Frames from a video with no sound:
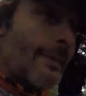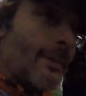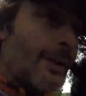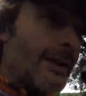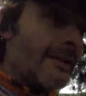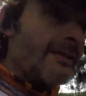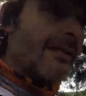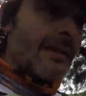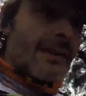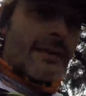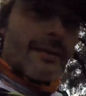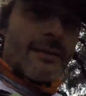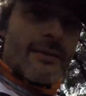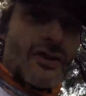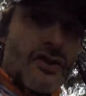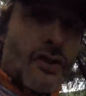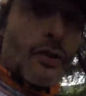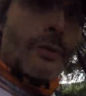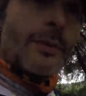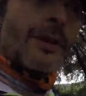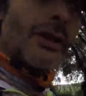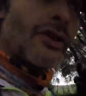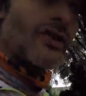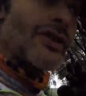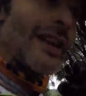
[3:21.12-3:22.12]
bici
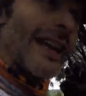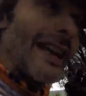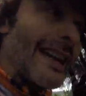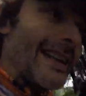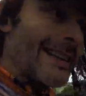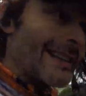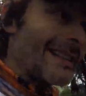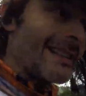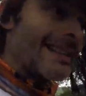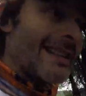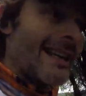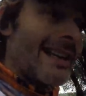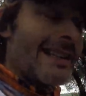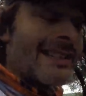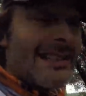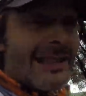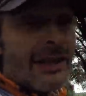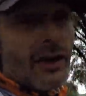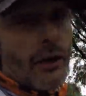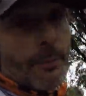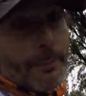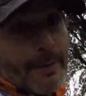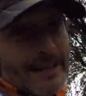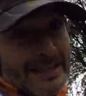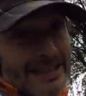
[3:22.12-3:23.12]
subidos a RT3 y
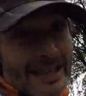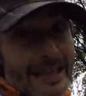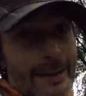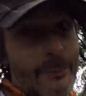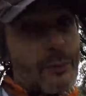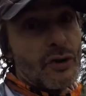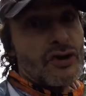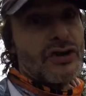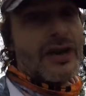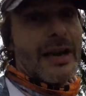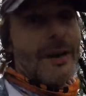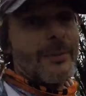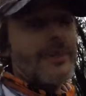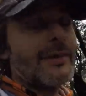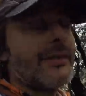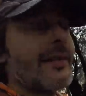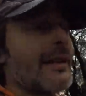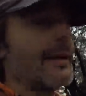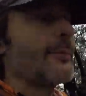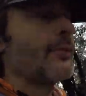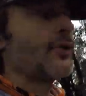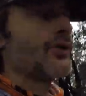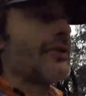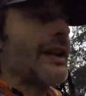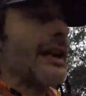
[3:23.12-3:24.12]
los pasaremos a bici
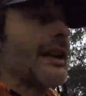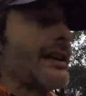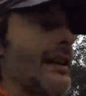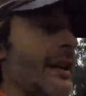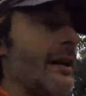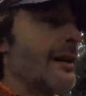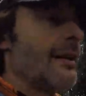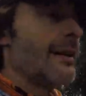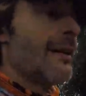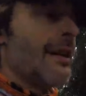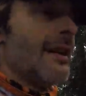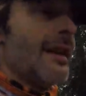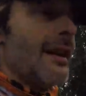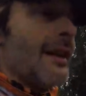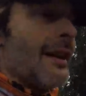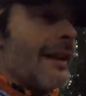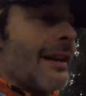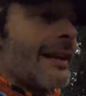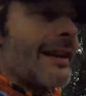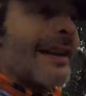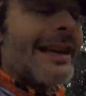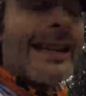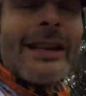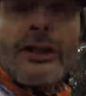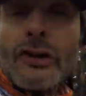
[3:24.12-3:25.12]
de montaña.
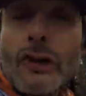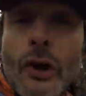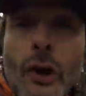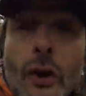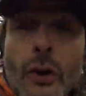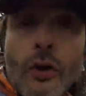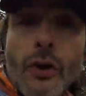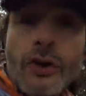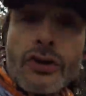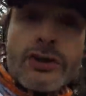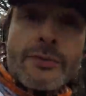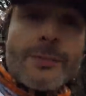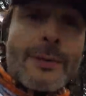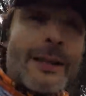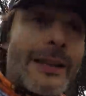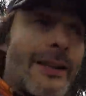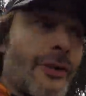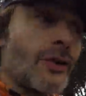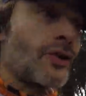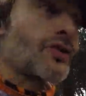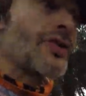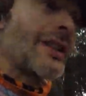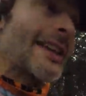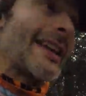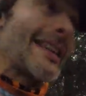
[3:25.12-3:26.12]
Y todos los
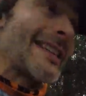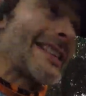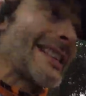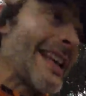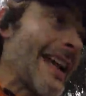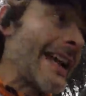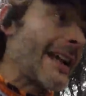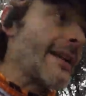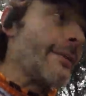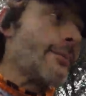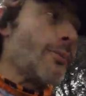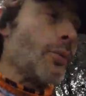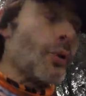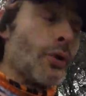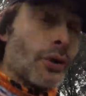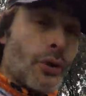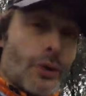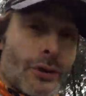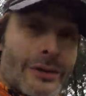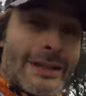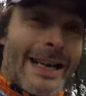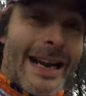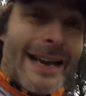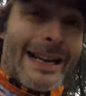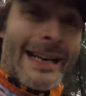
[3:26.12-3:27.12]
vídeos que están en Mundo
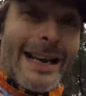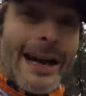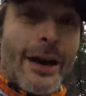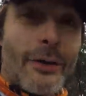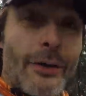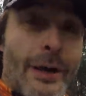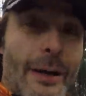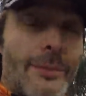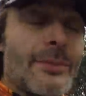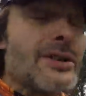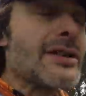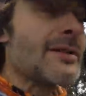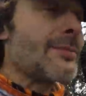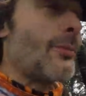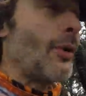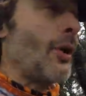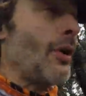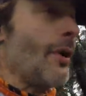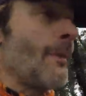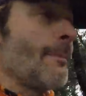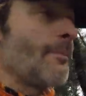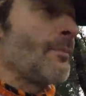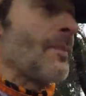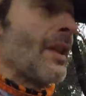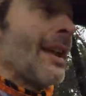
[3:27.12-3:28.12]
Trail ahora
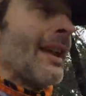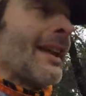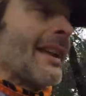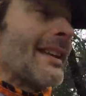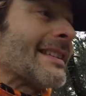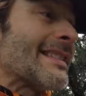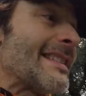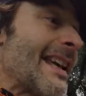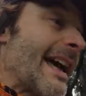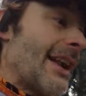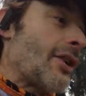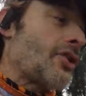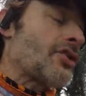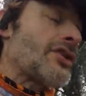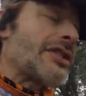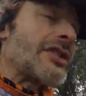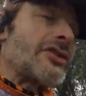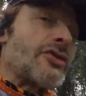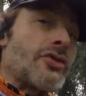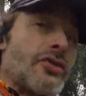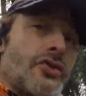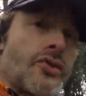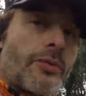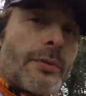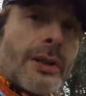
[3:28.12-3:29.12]
mismo, ya los
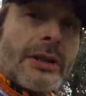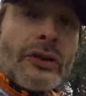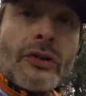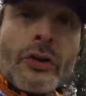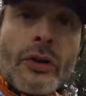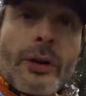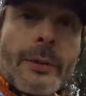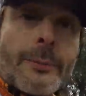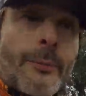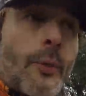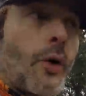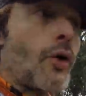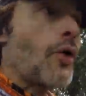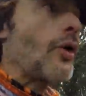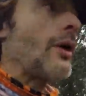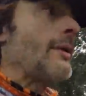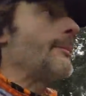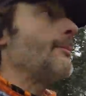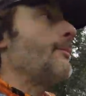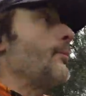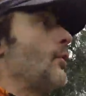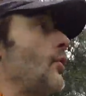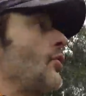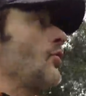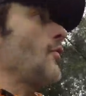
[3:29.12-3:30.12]
estoy subiendo de poco en
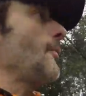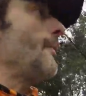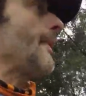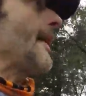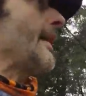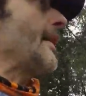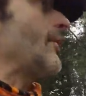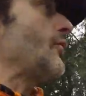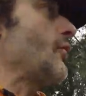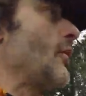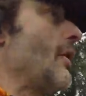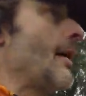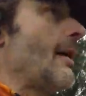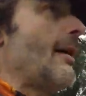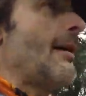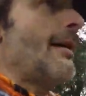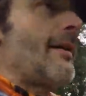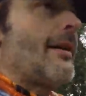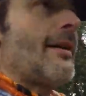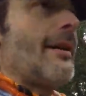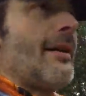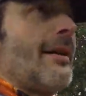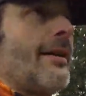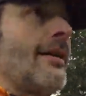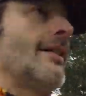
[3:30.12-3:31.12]
poco para
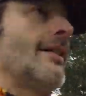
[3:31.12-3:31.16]
no